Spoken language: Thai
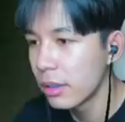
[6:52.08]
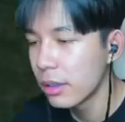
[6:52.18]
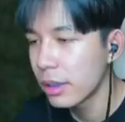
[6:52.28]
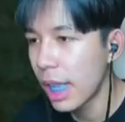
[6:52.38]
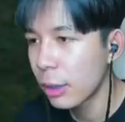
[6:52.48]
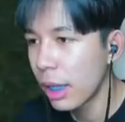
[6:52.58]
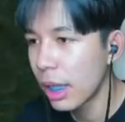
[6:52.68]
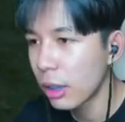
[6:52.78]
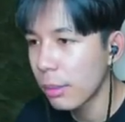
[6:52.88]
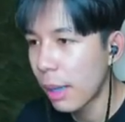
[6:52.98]
ได้ถ้วยเรา
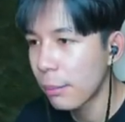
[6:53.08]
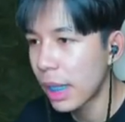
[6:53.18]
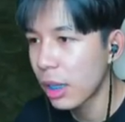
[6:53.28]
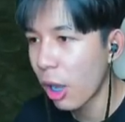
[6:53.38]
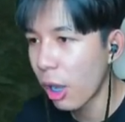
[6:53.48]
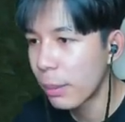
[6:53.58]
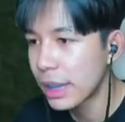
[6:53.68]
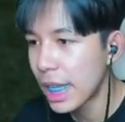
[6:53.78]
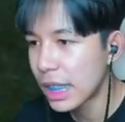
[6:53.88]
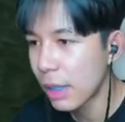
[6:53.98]
ต้องไปทำอะไรหรอ ไปเส
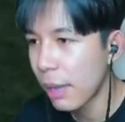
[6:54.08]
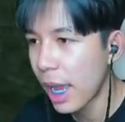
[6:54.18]
กใช่ไหม